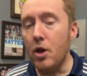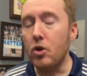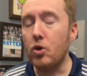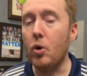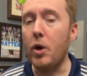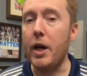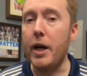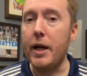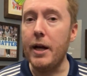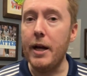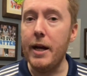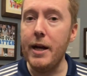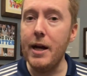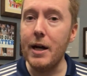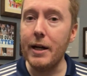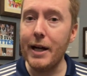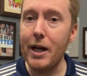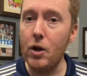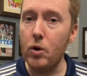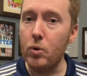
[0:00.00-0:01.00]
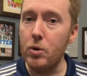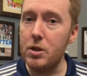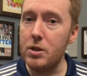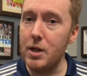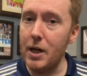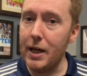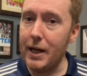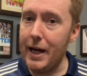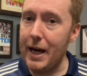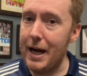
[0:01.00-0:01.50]
तो इंडिया के
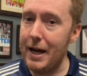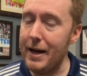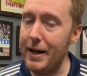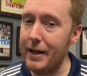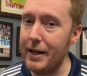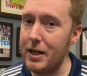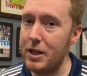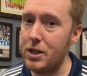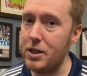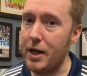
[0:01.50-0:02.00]
उनसे खेलने के